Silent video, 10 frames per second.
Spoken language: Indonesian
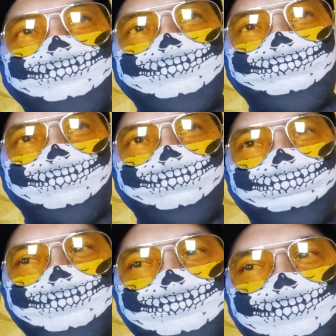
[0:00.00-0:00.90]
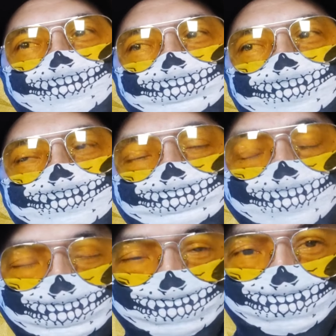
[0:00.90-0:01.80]
dia itu kalau bicara masih
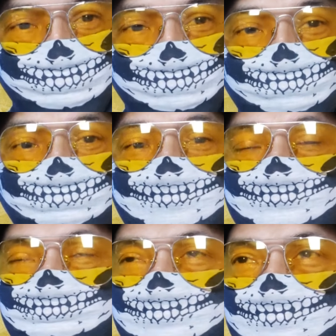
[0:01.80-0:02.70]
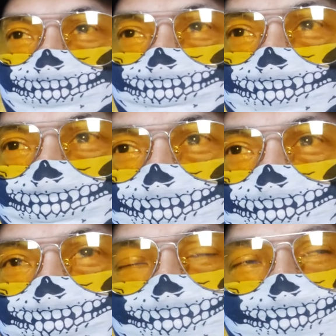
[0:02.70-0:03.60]
mengebu gebu masih
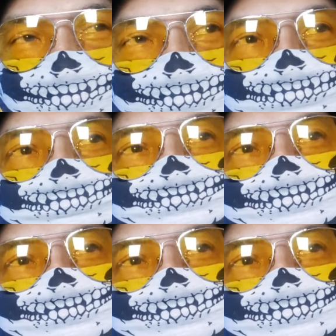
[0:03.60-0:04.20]
membanggakan